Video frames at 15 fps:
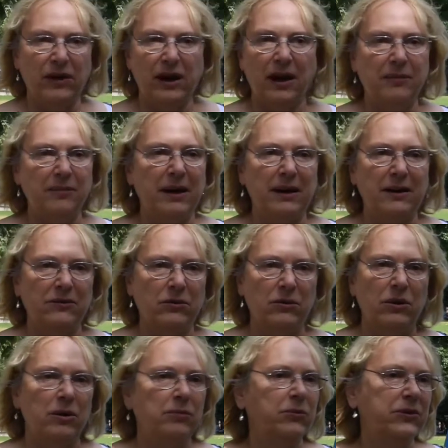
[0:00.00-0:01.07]
Wir haben
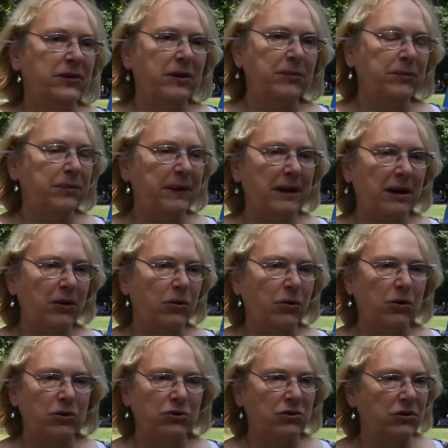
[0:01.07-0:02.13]
also
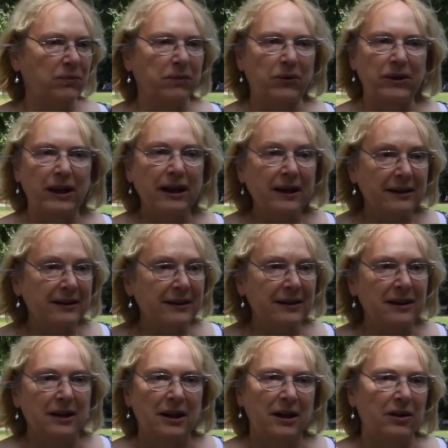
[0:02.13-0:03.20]
museumspädagogische
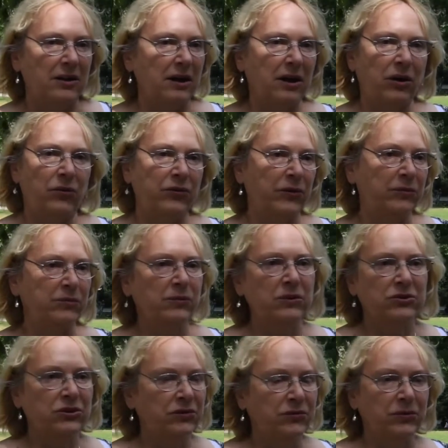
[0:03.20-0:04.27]
Projekte, auch vom
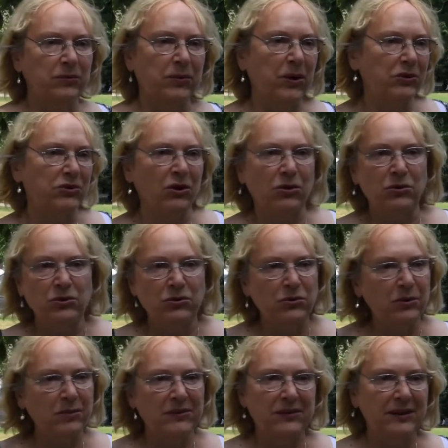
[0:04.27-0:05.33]
Stiftung Preußischer
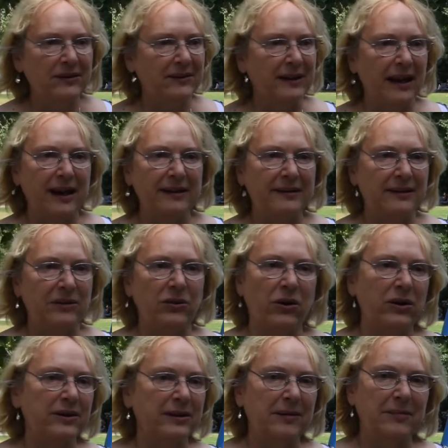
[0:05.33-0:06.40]
Kulturbesitz. Die einzelnen
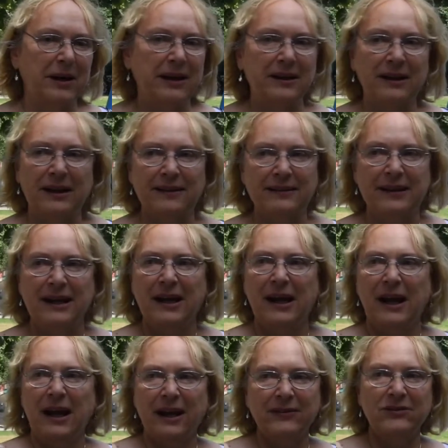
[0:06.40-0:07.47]
Häuser machen das.
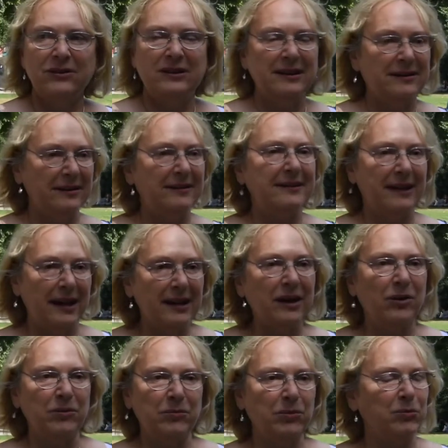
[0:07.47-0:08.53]
Also die sind sehr
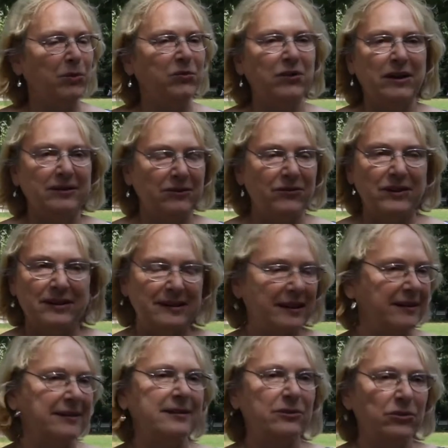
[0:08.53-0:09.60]
darum bemüht, weil sie wissen,
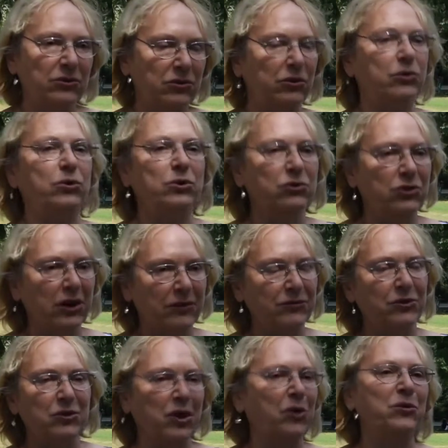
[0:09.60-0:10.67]
das ist unsere
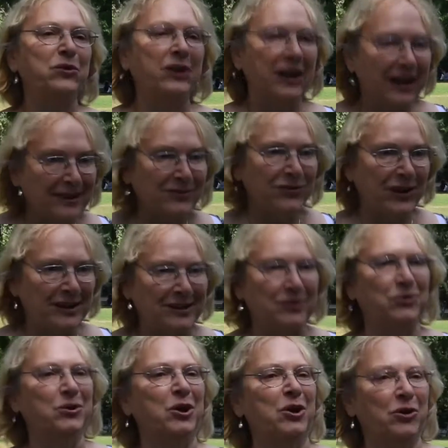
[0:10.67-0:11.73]
Kundschaft und auch unsere
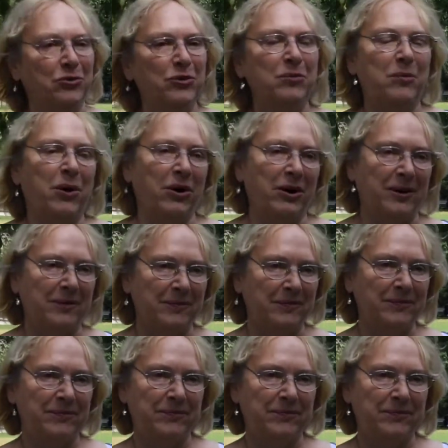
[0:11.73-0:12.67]
Rechtfertigung für morgen.